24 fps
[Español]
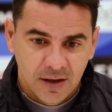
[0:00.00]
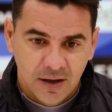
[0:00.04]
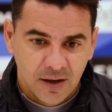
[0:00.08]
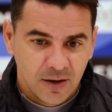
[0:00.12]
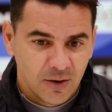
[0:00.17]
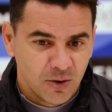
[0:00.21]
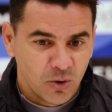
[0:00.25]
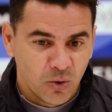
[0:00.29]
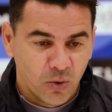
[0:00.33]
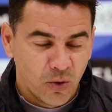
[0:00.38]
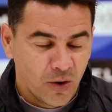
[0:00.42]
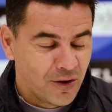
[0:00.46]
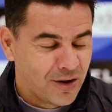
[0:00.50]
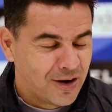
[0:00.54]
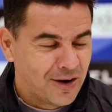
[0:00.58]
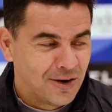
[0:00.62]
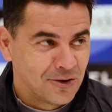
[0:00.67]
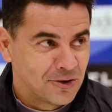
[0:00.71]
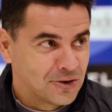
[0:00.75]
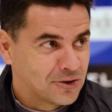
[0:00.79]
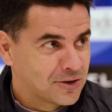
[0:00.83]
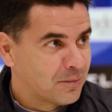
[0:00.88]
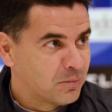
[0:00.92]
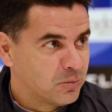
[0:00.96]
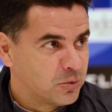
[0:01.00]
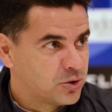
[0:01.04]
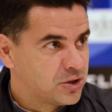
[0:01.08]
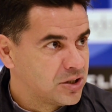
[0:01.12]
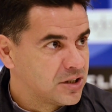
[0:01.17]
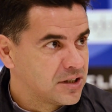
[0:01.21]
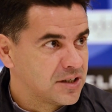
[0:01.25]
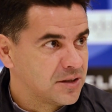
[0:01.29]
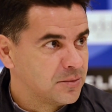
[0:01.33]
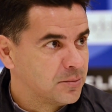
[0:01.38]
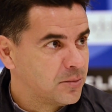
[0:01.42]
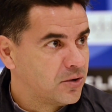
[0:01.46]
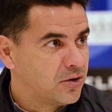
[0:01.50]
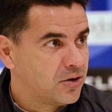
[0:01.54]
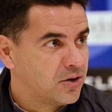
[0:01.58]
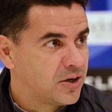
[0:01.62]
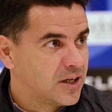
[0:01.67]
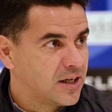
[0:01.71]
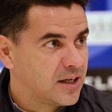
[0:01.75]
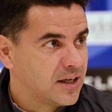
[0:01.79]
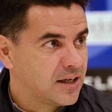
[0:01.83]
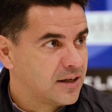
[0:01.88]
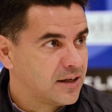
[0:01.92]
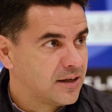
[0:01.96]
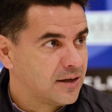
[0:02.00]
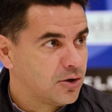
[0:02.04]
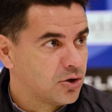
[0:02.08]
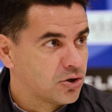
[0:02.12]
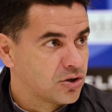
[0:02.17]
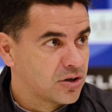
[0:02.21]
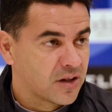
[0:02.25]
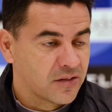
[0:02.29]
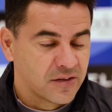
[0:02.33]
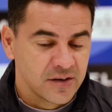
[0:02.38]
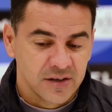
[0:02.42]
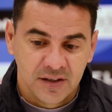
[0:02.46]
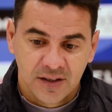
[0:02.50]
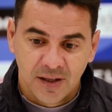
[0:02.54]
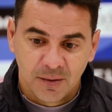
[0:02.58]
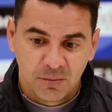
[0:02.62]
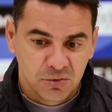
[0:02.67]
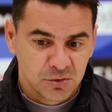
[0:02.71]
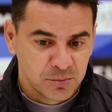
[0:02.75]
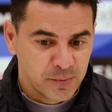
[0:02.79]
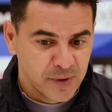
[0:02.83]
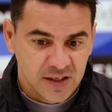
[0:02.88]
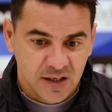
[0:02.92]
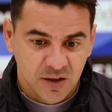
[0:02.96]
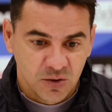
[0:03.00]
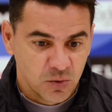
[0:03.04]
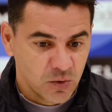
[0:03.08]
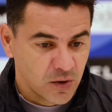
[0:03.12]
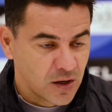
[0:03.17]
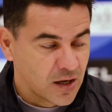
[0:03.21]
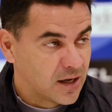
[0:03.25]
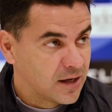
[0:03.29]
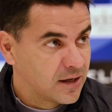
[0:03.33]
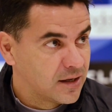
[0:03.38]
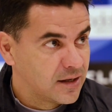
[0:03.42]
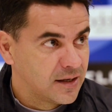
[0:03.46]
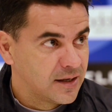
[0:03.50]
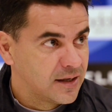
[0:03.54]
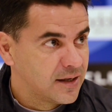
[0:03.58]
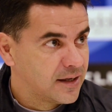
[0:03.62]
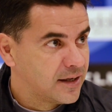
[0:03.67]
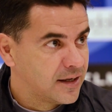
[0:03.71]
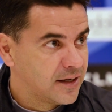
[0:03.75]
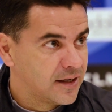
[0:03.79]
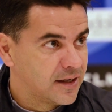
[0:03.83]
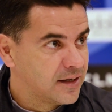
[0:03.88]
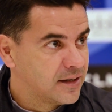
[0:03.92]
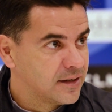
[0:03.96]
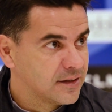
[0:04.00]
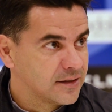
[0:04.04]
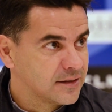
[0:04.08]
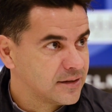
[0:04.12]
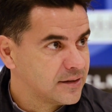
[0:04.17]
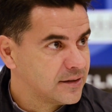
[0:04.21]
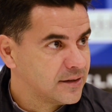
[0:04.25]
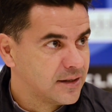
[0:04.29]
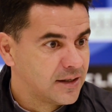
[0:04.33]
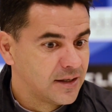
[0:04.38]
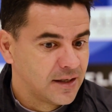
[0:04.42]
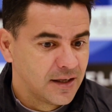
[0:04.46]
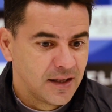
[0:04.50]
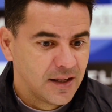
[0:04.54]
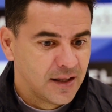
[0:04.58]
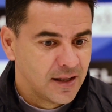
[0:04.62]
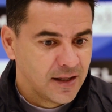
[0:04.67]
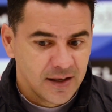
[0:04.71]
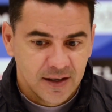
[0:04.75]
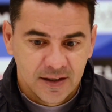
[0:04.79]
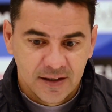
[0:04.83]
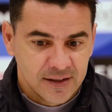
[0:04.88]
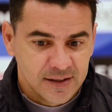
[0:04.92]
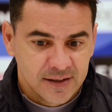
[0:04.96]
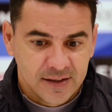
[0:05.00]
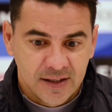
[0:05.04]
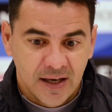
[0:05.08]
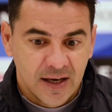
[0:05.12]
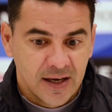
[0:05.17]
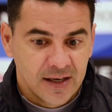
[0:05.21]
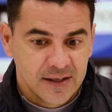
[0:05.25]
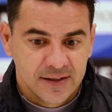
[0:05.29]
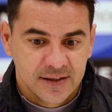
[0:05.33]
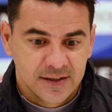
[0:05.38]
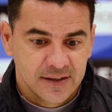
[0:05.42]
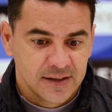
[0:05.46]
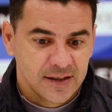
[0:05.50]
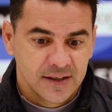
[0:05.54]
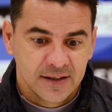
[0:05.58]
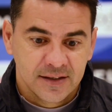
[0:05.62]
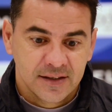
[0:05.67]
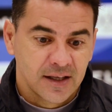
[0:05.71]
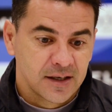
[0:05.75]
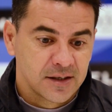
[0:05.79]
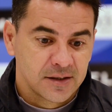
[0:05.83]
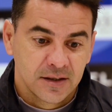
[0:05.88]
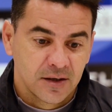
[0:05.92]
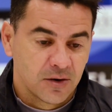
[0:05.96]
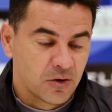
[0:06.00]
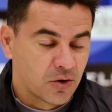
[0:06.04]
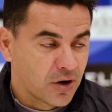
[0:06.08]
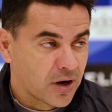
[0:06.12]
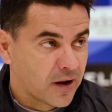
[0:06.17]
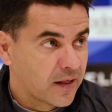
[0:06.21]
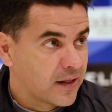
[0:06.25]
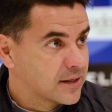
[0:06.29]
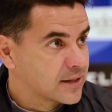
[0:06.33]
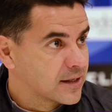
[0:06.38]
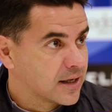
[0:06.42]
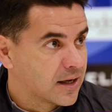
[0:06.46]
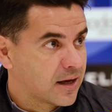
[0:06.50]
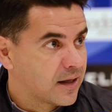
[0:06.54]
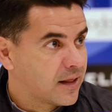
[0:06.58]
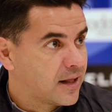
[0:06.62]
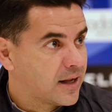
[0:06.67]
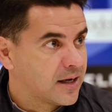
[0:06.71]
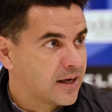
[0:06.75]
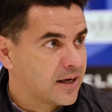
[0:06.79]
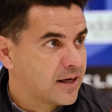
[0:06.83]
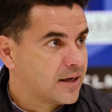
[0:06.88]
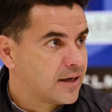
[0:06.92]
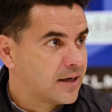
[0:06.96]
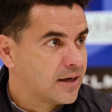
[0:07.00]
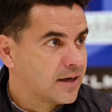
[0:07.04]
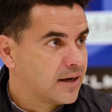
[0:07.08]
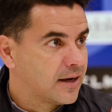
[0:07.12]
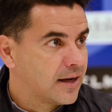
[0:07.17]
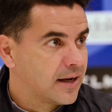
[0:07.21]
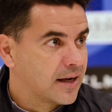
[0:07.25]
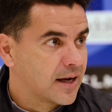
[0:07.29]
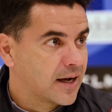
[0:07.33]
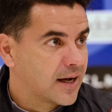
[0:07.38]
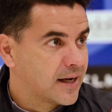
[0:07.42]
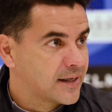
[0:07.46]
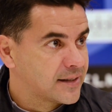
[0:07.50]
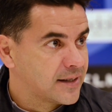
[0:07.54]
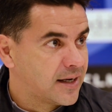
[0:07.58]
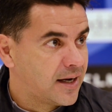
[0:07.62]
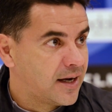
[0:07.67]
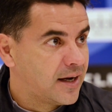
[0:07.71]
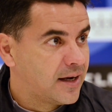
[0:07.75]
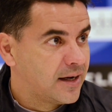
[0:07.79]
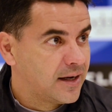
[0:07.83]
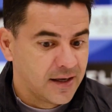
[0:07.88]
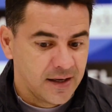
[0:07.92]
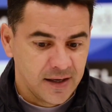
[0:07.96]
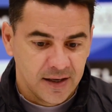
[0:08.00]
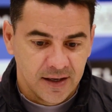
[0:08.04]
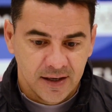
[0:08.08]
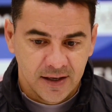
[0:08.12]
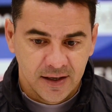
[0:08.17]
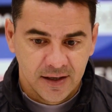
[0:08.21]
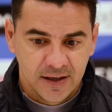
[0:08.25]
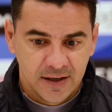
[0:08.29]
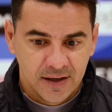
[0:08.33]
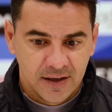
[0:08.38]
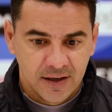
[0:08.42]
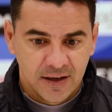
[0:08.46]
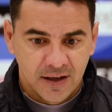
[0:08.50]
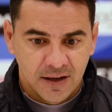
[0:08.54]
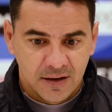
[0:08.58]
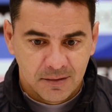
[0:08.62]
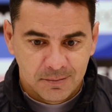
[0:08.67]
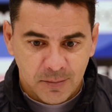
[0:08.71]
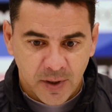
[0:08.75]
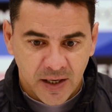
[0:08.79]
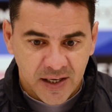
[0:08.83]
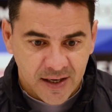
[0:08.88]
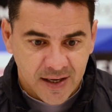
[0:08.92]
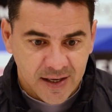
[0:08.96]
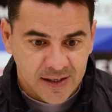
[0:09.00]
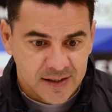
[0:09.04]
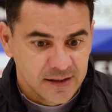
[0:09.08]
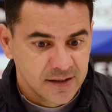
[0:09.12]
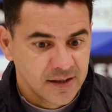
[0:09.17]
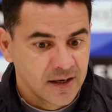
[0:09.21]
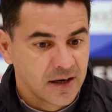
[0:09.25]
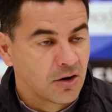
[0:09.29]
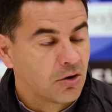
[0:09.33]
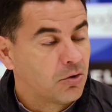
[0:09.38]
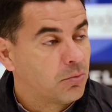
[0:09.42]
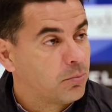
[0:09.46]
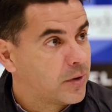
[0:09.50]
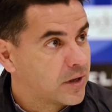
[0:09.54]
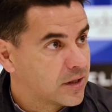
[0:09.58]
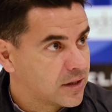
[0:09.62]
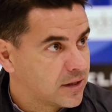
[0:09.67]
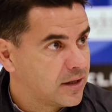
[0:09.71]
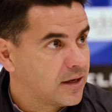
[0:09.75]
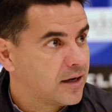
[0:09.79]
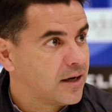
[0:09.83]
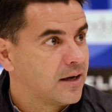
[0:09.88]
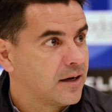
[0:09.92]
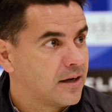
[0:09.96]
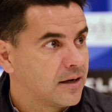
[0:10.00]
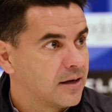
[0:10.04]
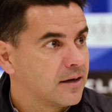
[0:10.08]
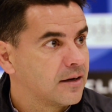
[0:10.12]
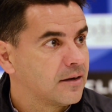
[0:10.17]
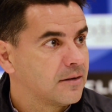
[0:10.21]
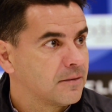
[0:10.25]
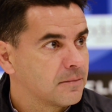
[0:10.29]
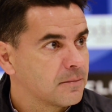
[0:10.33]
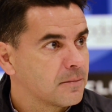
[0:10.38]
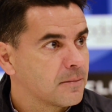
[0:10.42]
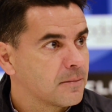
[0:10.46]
los jugadores lo notan muchísimo y los necesitamos más que nunca. Eh, en, estas, en estas jornadas que quedan en, casa, eh, Valleca se tiene que convertir en,